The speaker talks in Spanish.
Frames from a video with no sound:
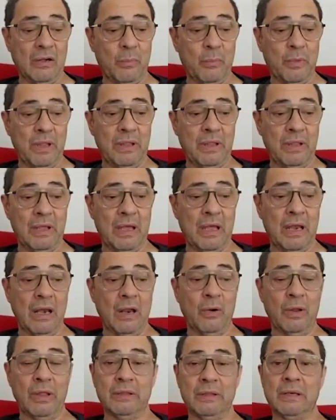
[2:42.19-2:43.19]
comedia a
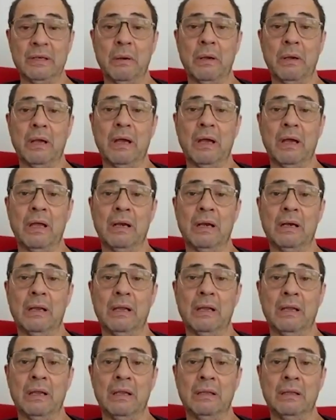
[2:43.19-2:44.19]
la hora de trabajar
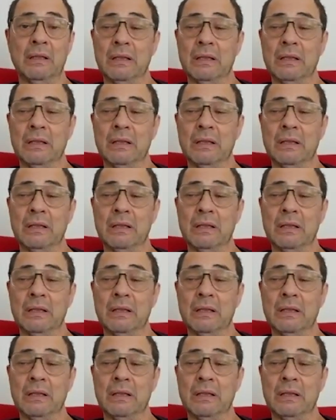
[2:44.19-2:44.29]
eh,